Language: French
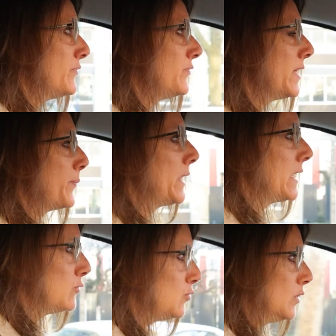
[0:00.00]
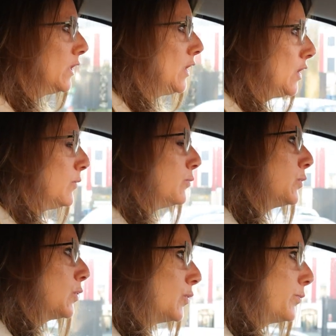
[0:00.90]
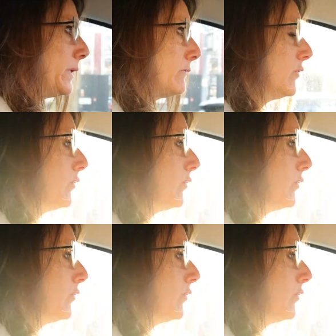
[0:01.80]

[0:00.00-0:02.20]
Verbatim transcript: qui fait appel à nous pour qu'on mette